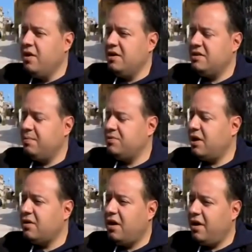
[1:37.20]

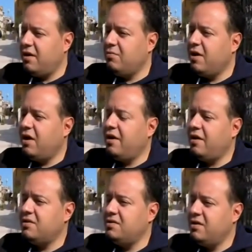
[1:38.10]
استبشرنا خيرا
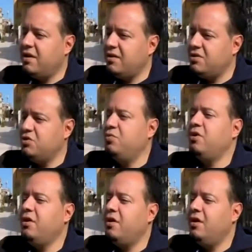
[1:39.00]
بقرارات السيد رئيس
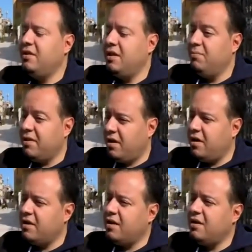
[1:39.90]
الجمهورية التي
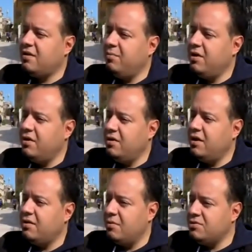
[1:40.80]
انبثقت عن خطابه
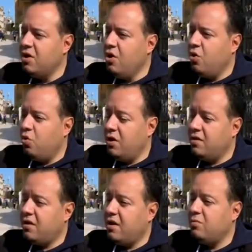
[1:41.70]
ليلة أمس
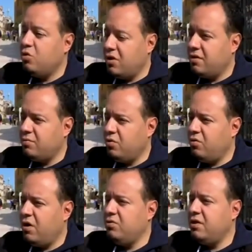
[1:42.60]
والذي كان منتظر منذ
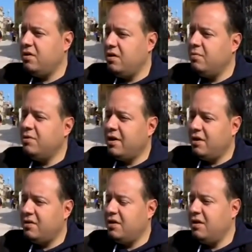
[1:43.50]
عودته من
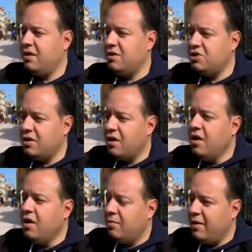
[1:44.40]
رحلته العلاجية
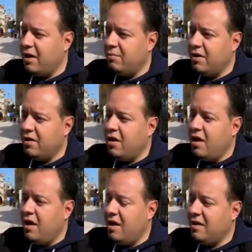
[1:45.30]
بألمانيا
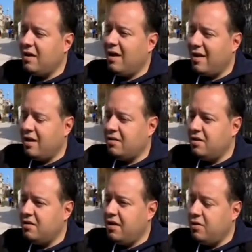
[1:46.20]
هذه القرارات
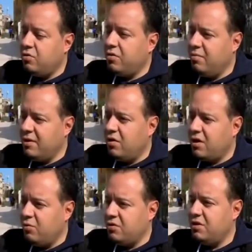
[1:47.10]
التي نحن نثمنها
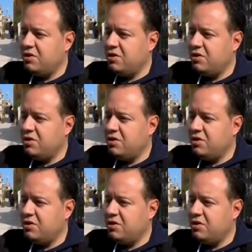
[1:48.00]
كمنتدى